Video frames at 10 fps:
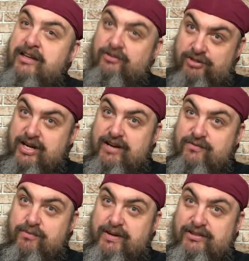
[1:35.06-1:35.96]
Donc je
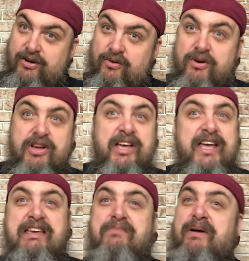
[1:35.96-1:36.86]
l'envoie au patron
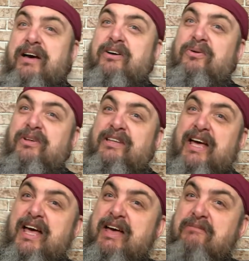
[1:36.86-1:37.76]
hyper
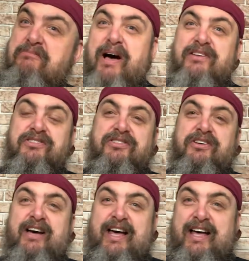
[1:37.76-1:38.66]
content, passe
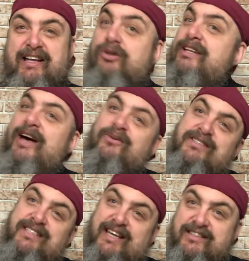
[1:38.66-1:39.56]
ça à toute la haute
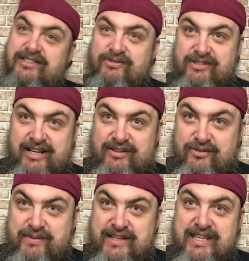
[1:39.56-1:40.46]
direction de la
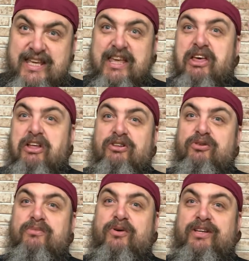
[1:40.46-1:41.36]
compagnie,
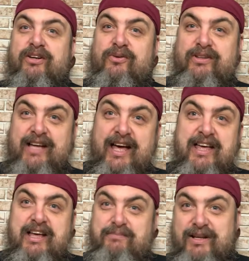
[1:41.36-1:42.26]
tout le monde est content,
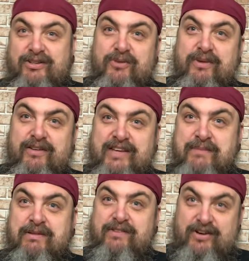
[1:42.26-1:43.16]
patron me revient
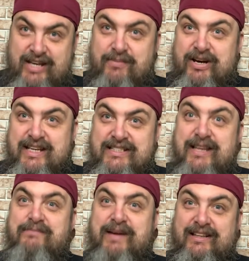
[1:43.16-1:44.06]
et fait « Ok
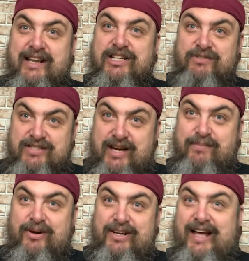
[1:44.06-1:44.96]
Maurice, maintenant je veux ce
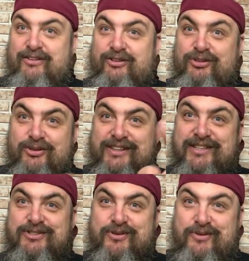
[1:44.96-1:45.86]
rapport-là tous
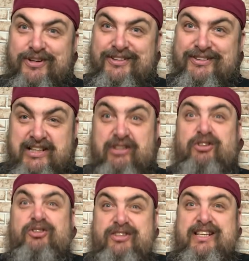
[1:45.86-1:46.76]
les jours. »
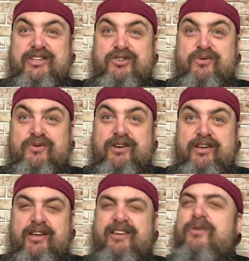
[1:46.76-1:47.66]
Tous les jours?
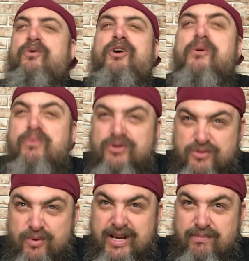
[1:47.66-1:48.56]
aucun
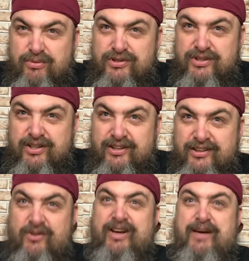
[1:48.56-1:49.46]
besoin pour ça.
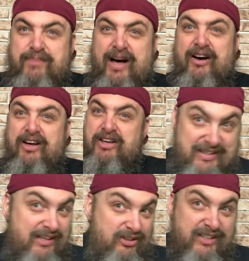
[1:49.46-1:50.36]
C'est un rapport
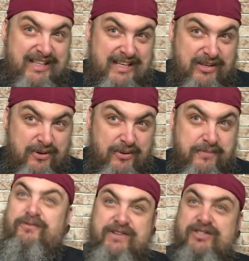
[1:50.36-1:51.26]
d'état des lieux.
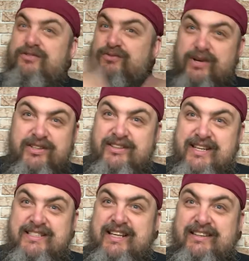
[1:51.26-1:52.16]
On fait ça une fois de
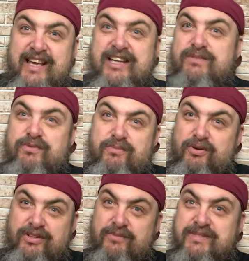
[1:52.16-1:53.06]
temps en temps. Je peux
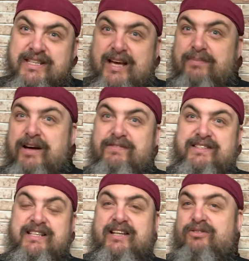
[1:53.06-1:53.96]
monter un petit rapport
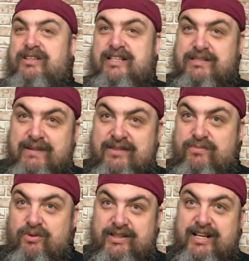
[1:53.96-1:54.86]
facile à toutes les semaines pour
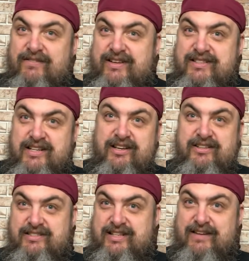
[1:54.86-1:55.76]
montrer l'avancée euh,
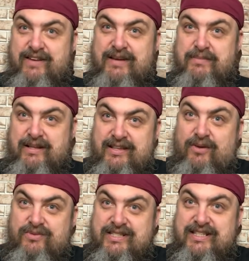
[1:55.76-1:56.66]
du travail. maintenant,
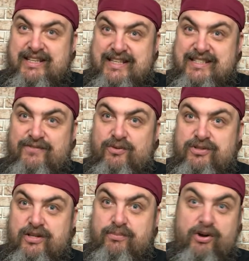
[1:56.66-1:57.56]
on sait qu'est-ce qui
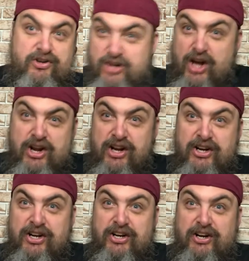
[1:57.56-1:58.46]
fonctionne pas. Non, non, non,
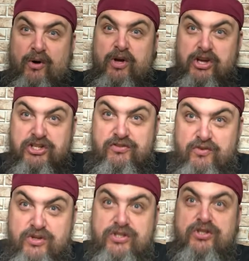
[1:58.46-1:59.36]
non, non, non, non. Je
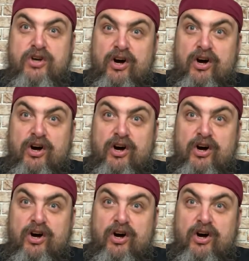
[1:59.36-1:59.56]
veux ça.